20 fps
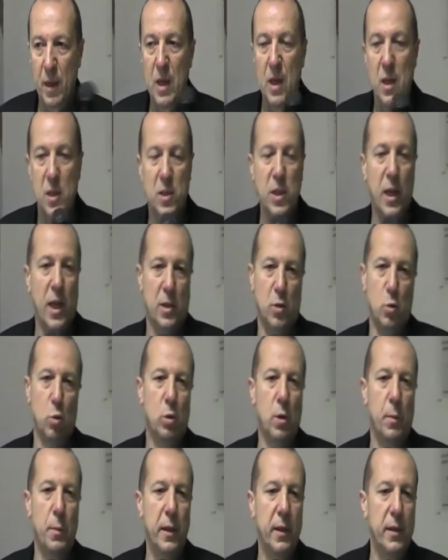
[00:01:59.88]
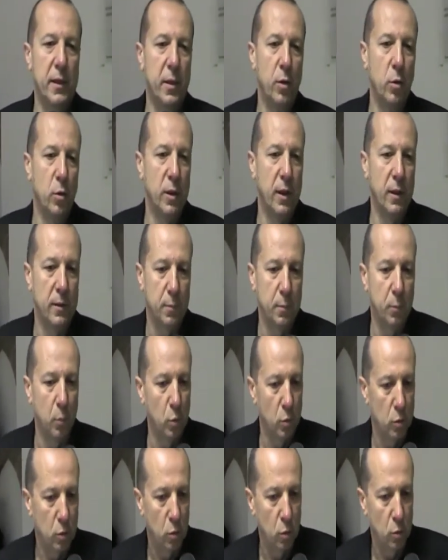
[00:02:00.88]
Sì, assolutamente, noi da
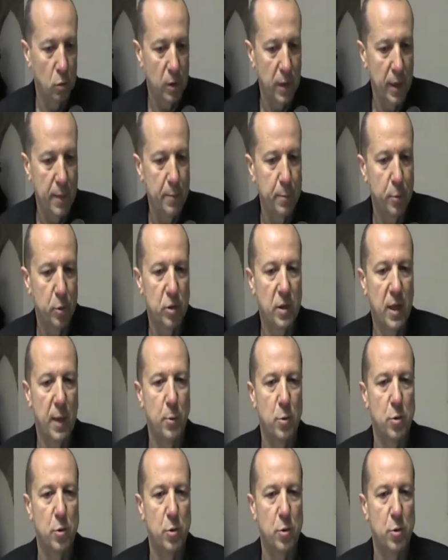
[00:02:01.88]
molto tempo stiamo